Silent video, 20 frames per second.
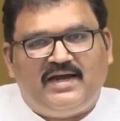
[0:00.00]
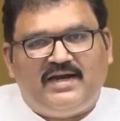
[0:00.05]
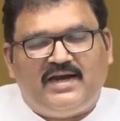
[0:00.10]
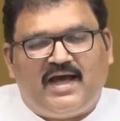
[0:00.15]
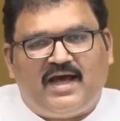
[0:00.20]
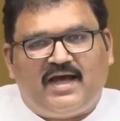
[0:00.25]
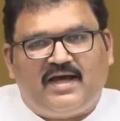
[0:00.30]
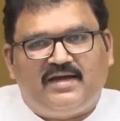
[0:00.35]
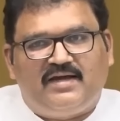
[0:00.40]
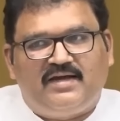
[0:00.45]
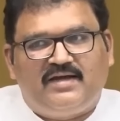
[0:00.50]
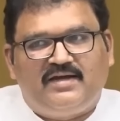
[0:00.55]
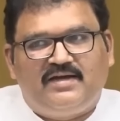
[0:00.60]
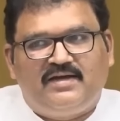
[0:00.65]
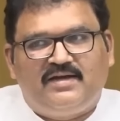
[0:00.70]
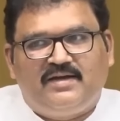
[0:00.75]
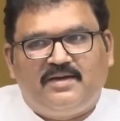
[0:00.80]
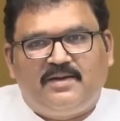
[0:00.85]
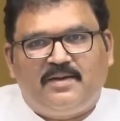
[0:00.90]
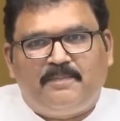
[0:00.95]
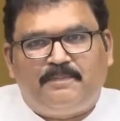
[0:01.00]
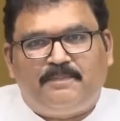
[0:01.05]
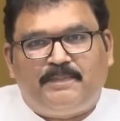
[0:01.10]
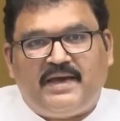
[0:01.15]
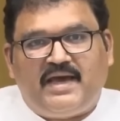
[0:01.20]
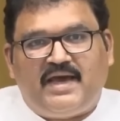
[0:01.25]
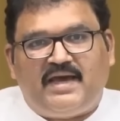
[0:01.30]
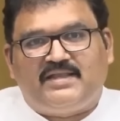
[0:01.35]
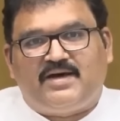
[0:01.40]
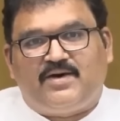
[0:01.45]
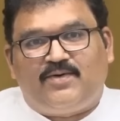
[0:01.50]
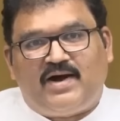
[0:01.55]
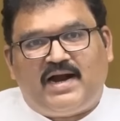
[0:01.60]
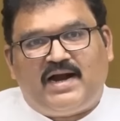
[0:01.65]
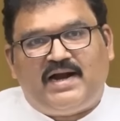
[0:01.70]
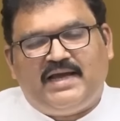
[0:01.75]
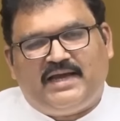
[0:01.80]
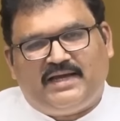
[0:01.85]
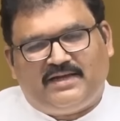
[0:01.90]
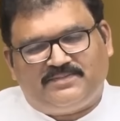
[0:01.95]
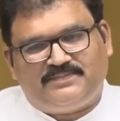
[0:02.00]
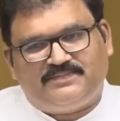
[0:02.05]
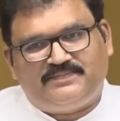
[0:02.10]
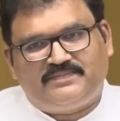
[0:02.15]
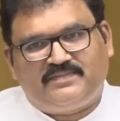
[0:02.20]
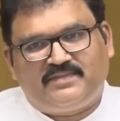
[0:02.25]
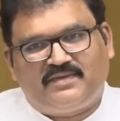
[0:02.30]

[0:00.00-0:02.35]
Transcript: ఆయన పేదవాడి